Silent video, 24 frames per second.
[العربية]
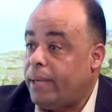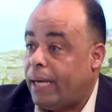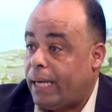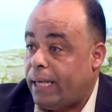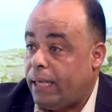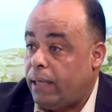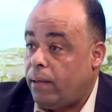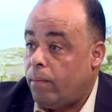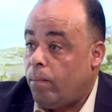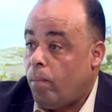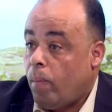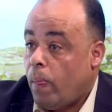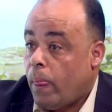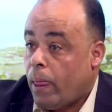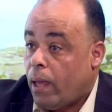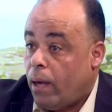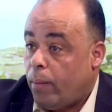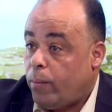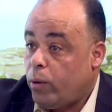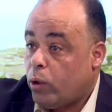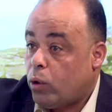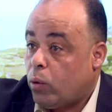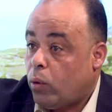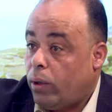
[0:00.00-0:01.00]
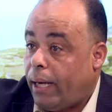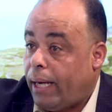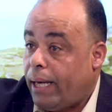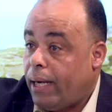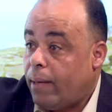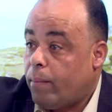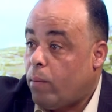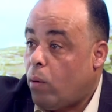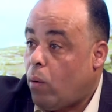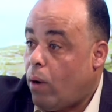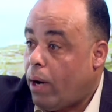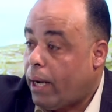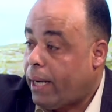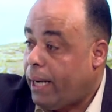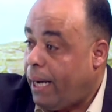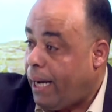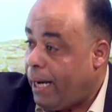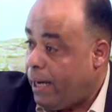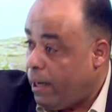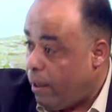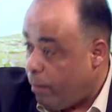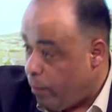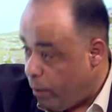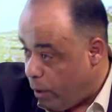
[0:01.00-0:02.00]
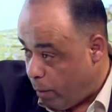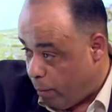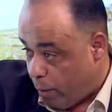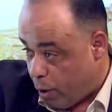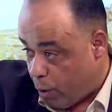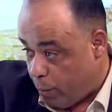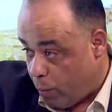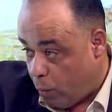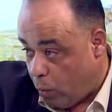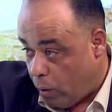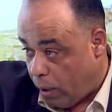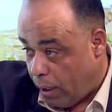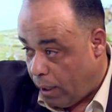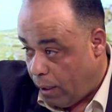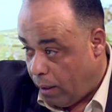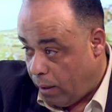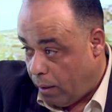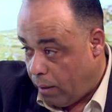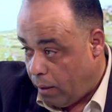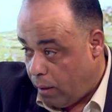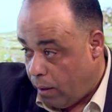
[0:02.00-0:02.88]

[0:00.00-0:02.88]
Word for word: يعني بيدخل على مواقع عالميه مشبوهه